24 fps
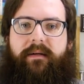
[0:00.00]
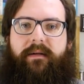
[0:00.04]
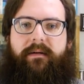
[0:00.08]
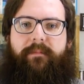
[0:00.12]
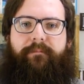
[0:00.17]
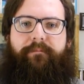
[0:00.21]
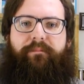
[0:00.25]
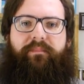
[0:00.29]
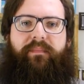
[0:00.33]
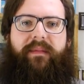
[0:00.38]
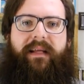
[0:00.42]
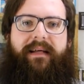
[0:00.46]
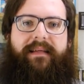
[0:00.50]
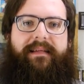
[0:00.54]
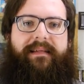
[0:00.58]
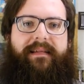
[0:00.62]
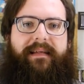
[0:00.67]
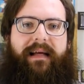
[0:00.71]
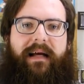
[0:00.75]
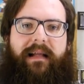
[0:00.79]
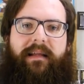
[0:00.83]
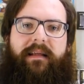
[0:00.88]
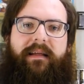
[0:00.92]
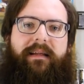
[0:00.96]
Ähm,
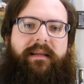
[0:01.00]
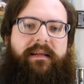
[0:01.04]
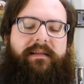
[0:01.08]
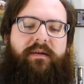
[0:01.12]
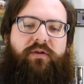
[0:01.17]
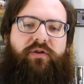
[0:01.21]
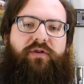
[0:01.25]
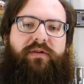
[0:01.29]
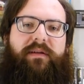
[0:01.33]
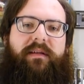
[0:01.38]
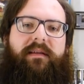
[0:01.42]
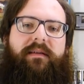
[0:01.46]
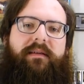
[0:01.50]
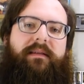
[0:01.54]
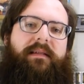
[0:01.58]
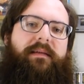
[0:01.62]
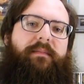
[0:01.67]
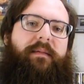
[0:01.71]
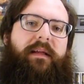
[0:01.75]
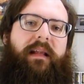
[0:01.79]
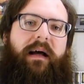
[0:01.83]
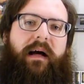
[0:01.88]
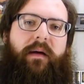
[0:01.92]
das liegt jetzt auch schon ziemlich